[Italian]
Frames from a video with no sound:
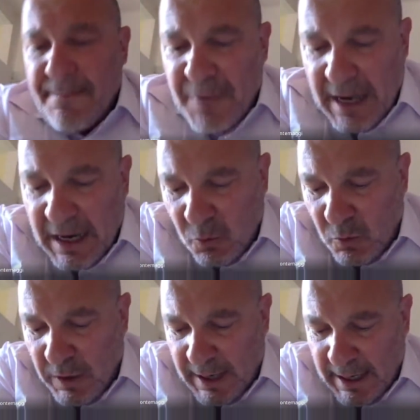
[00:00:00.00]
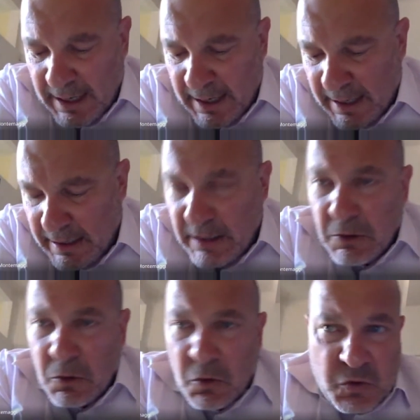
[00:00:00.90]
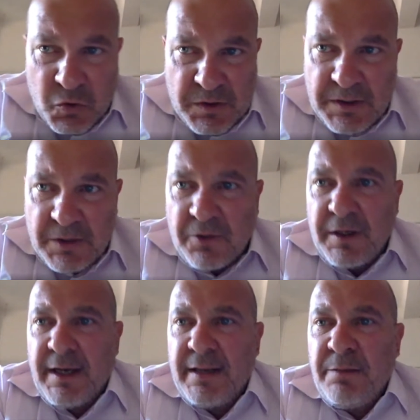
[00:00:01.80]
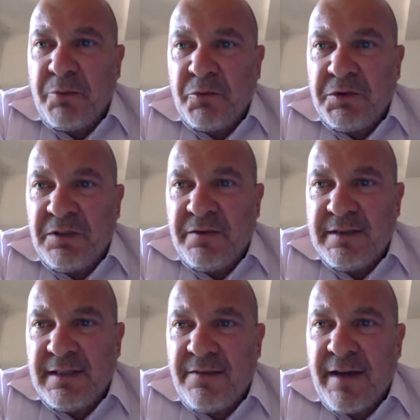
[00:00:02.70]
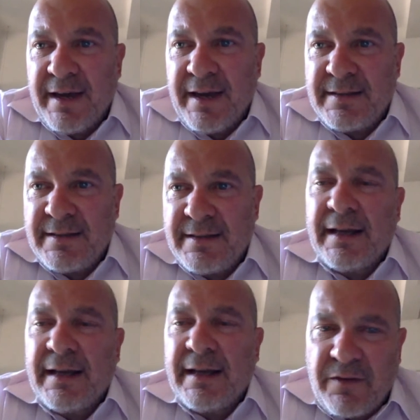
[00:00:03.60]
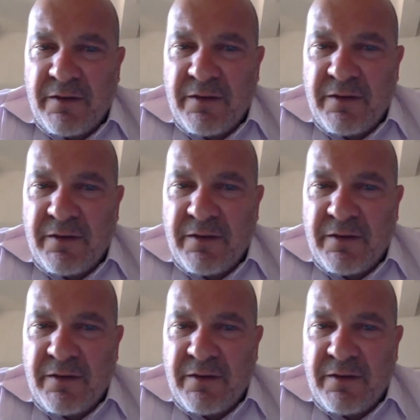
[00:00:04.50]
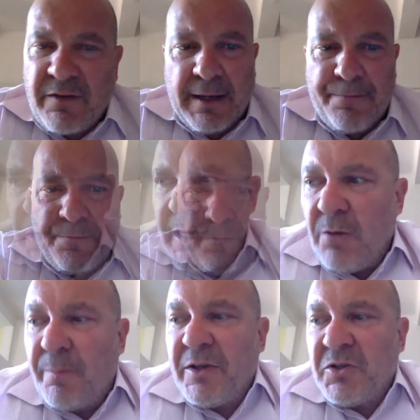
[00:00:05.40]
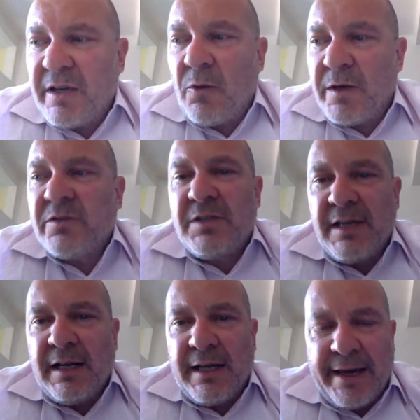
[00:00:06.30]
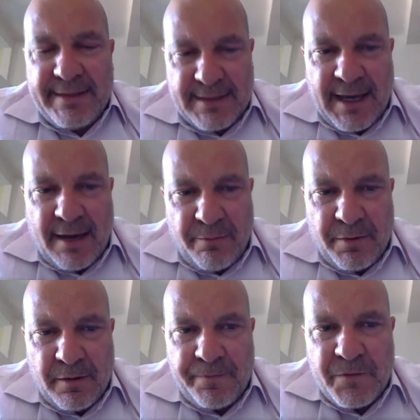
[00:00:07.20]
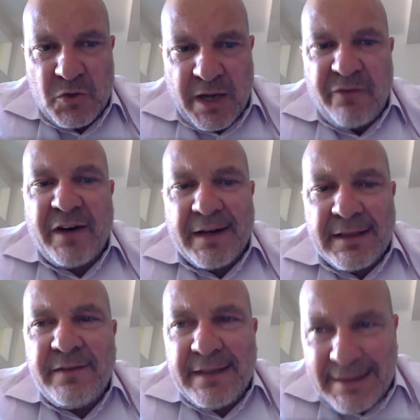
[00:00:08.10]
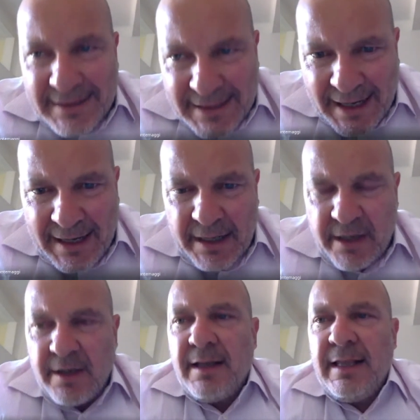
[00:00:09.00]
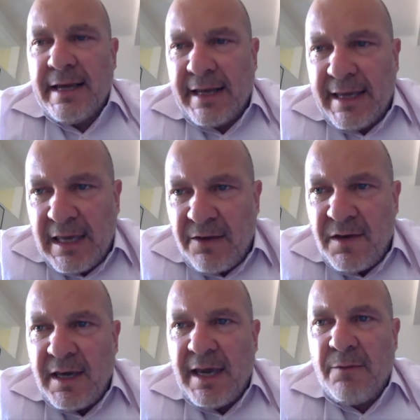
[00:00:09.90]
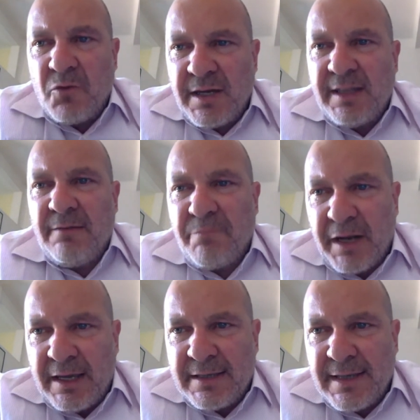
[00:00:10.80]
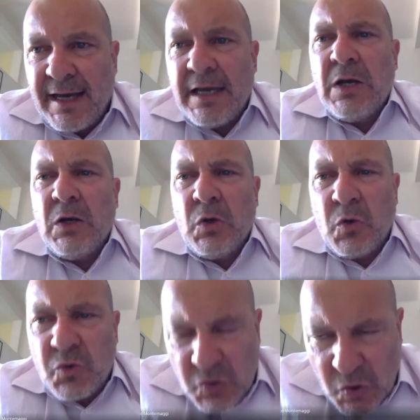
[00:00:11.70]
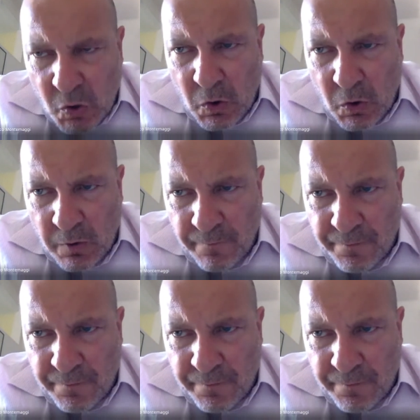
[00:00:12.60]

a una costruzione di punti di vista diversi attraverso le mosse temporanee. Io penso che questo sia il next step, cioè far diventare gli archivi e i musei d'impresa non solo